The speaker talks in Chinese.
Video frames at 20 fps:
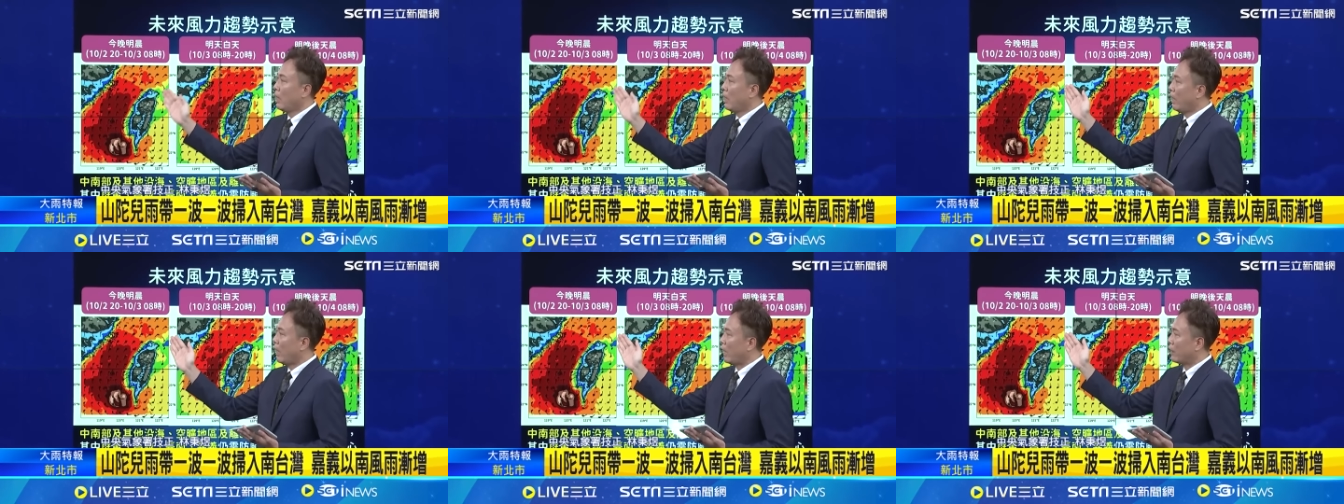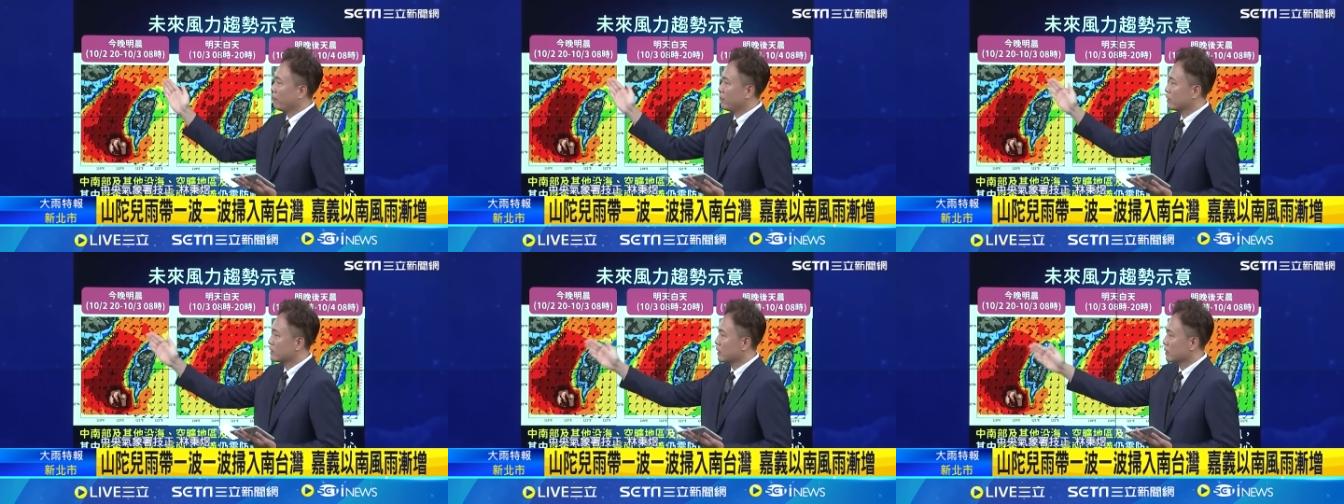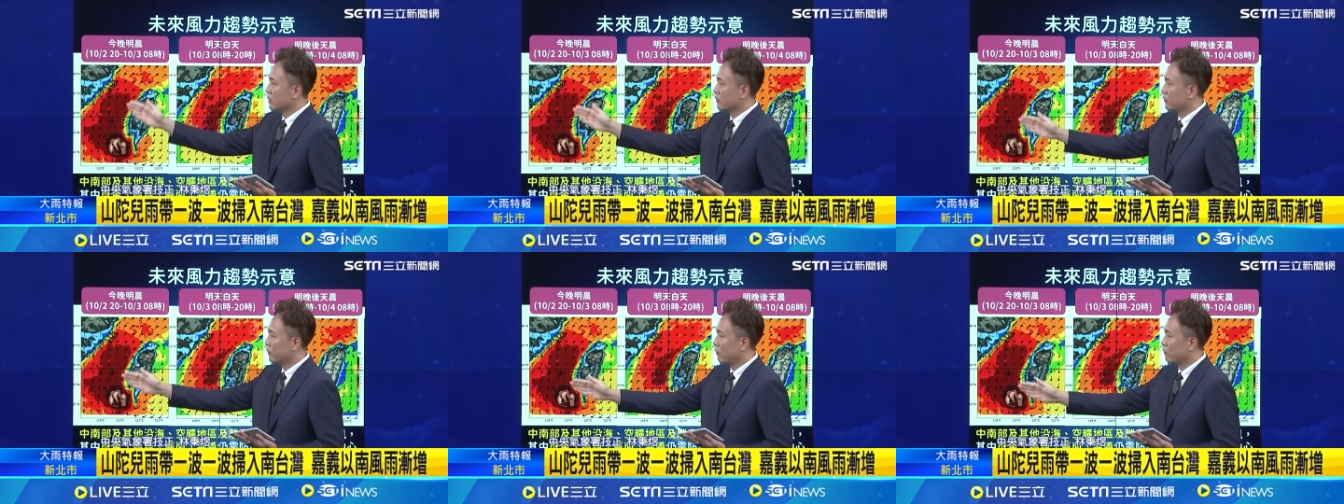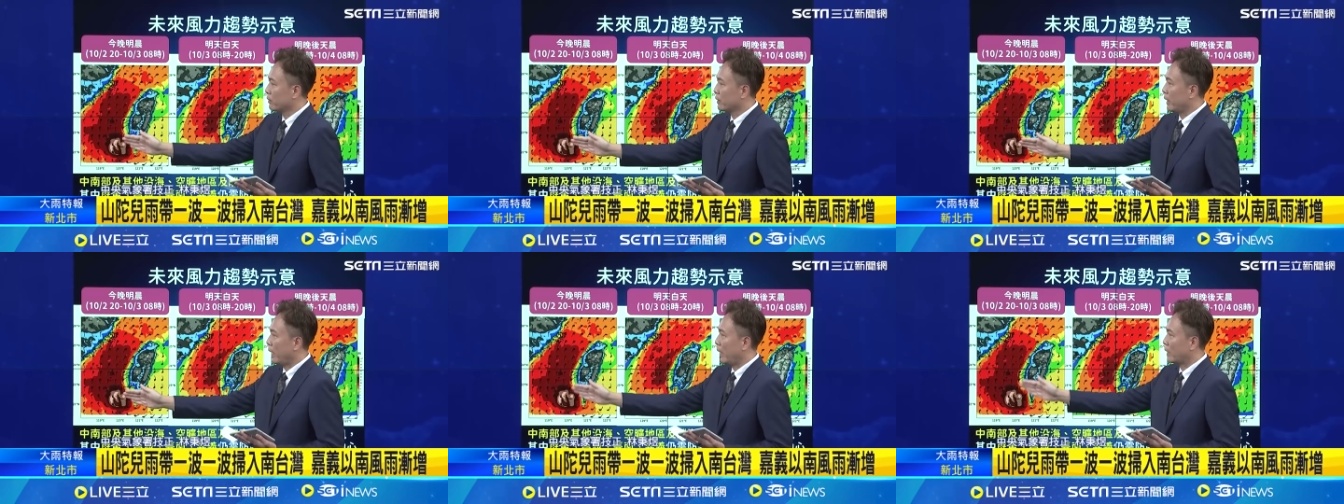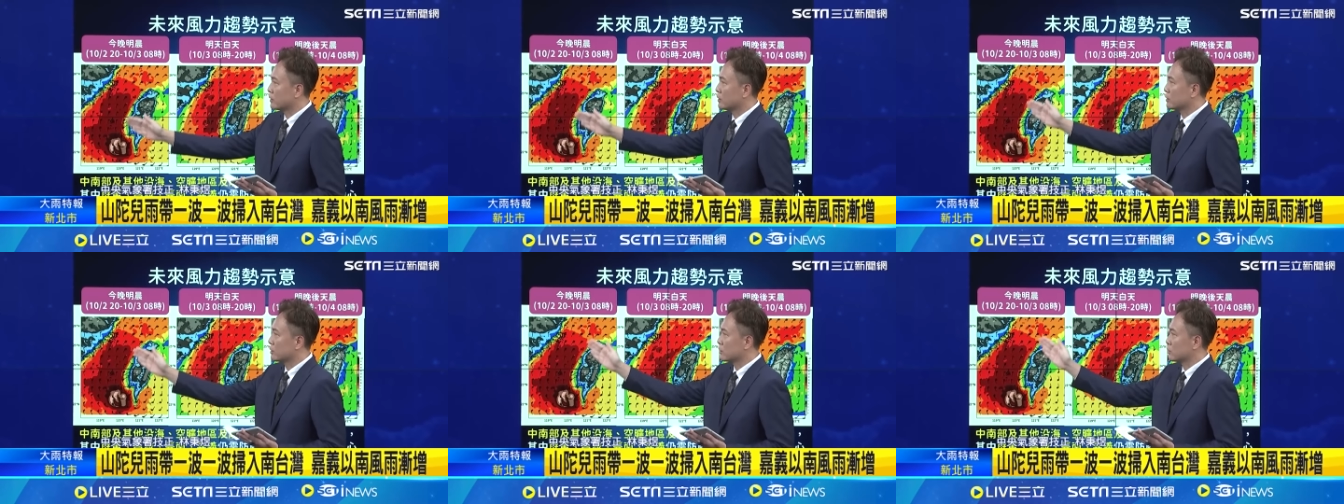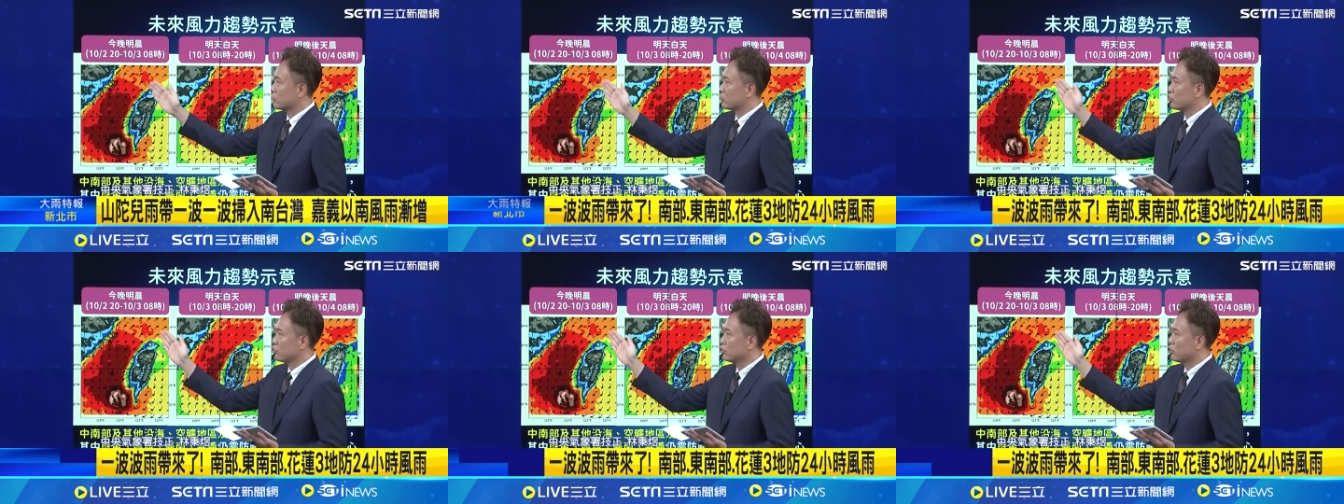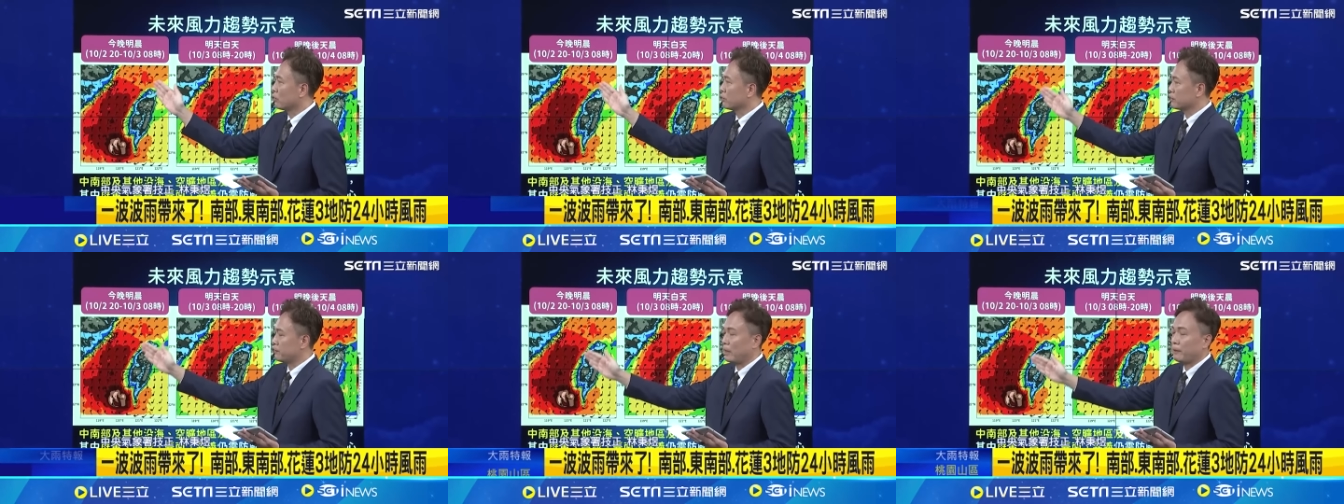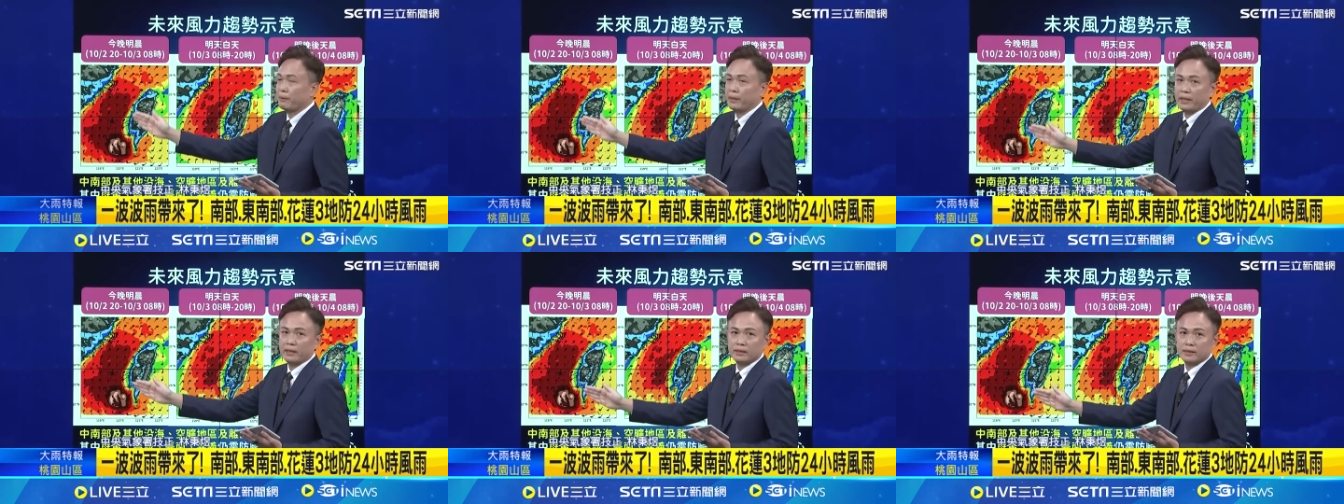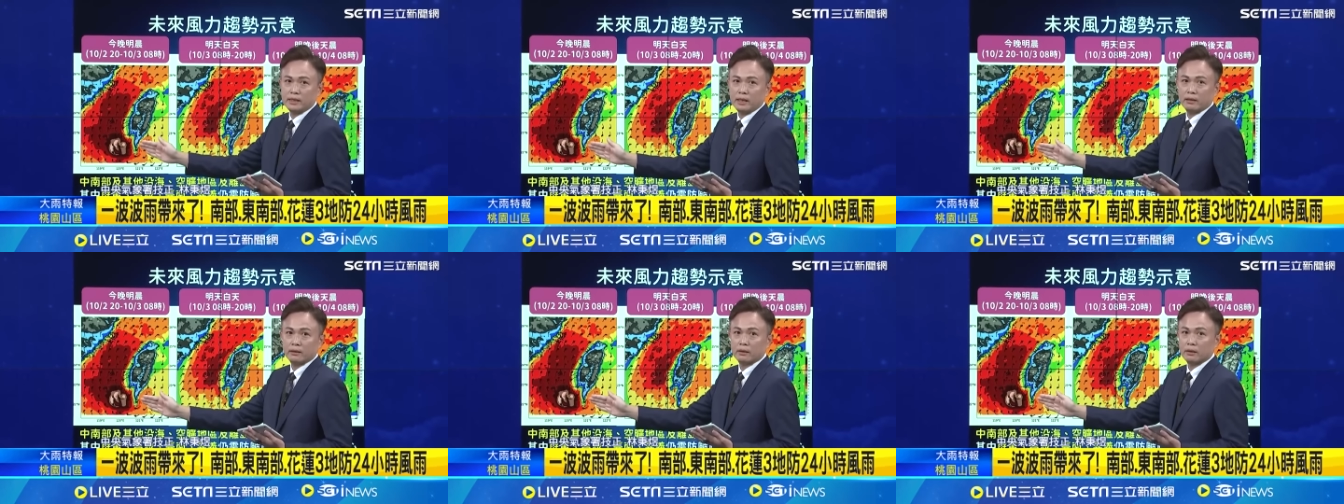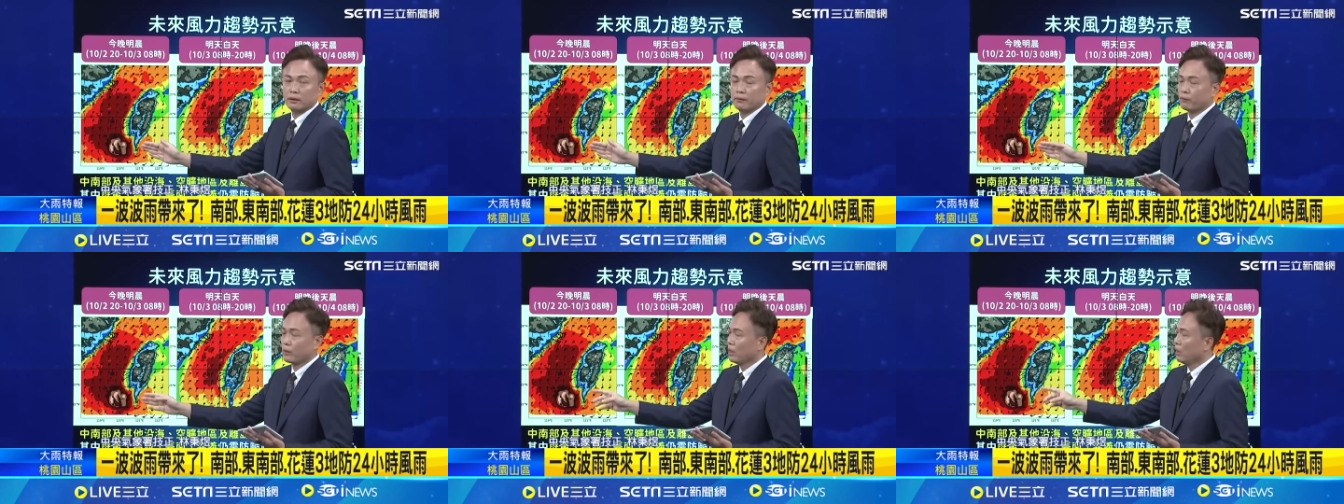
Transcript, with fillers: 海面上的风力还是持续都是比较偏强的。